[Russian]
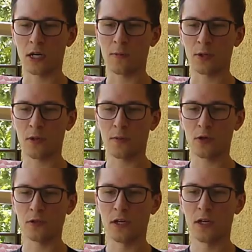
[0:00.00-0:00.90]
а потом я
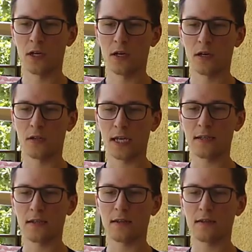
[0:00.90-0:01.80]
понял,
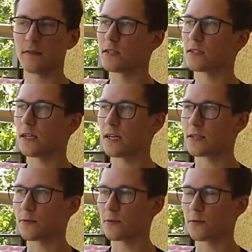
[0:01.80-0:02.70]
надо двигаться
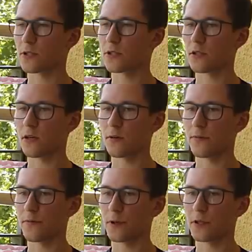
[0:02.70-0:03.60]
дальше, потому что,
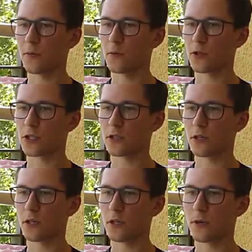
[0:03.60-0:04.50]
потому что,
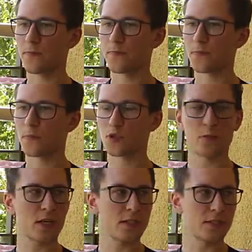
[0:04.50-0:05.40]
потому что
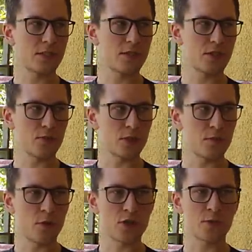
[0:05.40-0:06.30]
мне хотелось чего-то
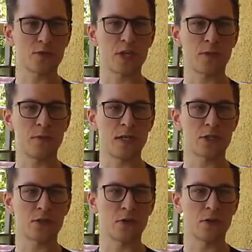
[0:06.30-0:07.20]
больше, потому что я понимал,
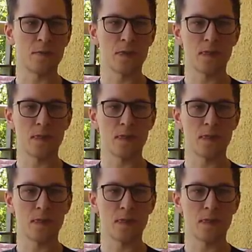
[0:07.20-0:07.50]
что,